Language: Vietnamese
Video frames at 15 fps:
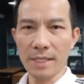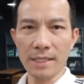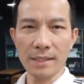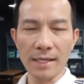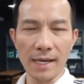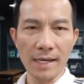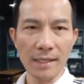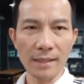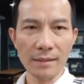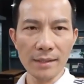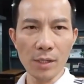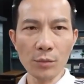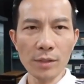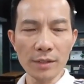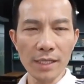bị cái
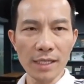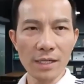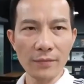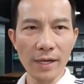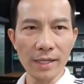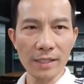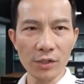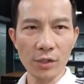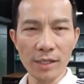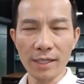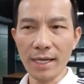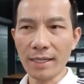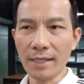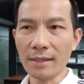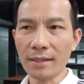thiếu tự tin như vậy cho
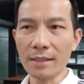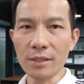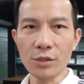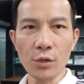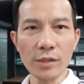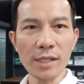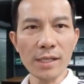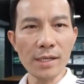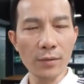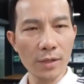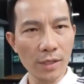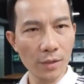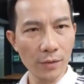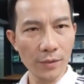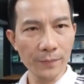nên anh đã từ chối rất nhiều
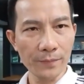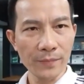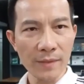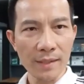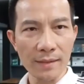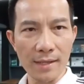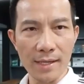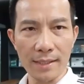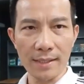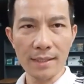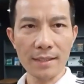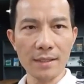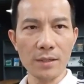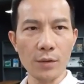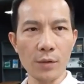cơ hội.
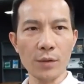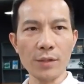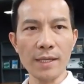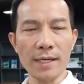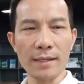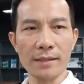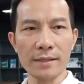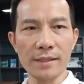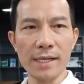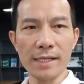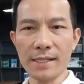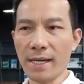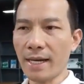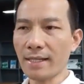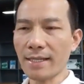Cái cơ hội có thể được chia
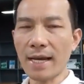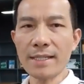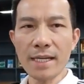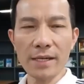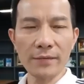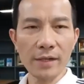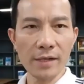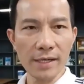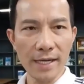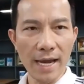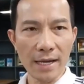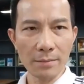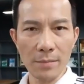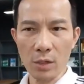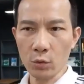sẻ giá trị với người
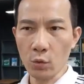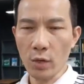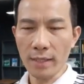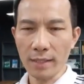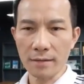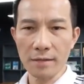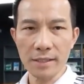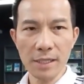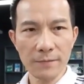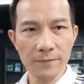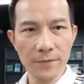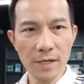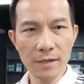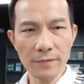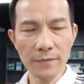khác, mặc dù anh là người rất
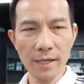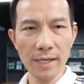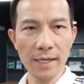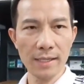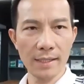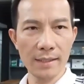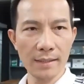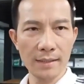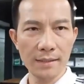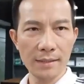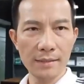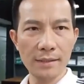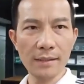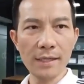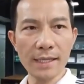vững về
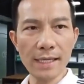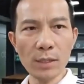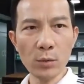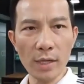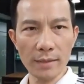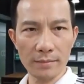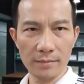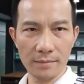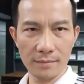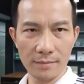những cái kỹ thuật,